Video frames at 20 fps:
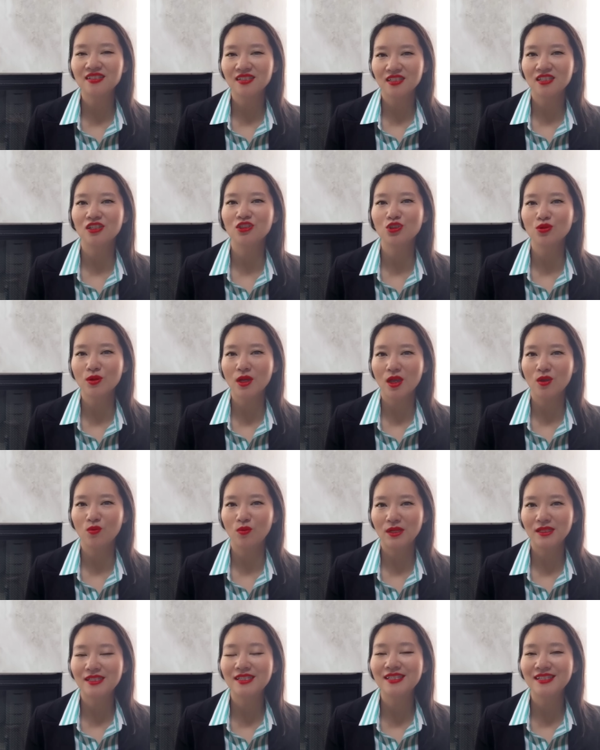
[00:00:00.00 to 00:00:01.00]
真的就可以
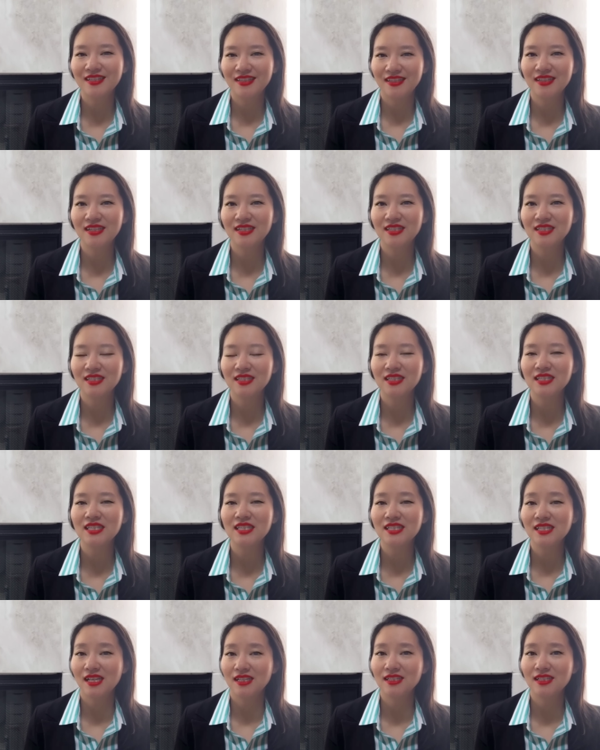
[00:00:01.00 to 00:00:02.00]
维持一个星
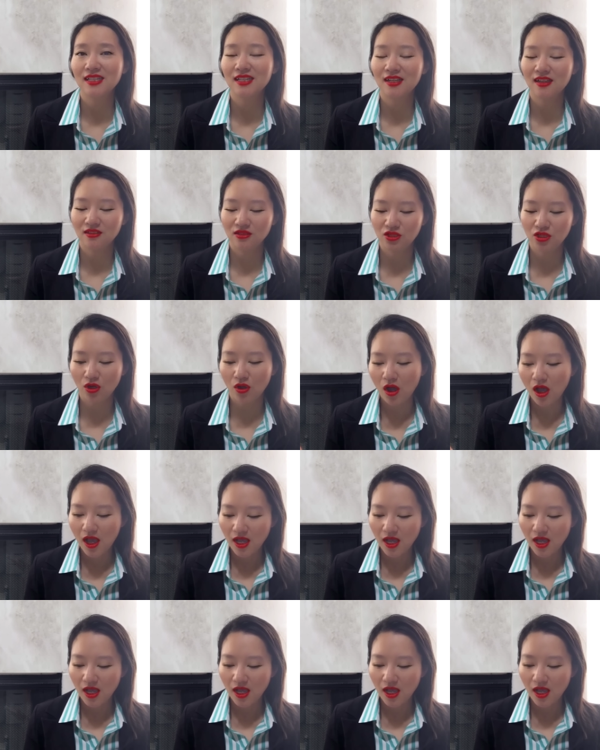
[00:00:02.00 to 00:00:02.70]
期甚至更久。